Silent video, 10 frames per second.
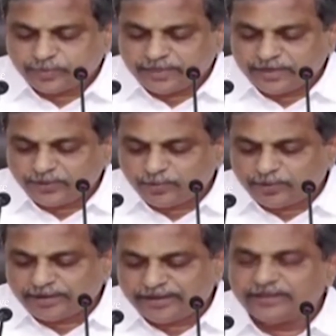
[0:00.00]
ముప్పై ఏడు
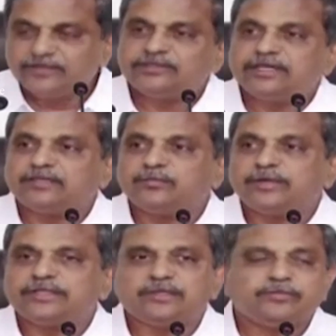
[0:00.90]
పాయింట్ ఐదు
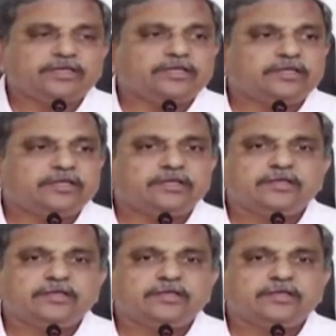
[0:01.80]
శాతం మాత్రమే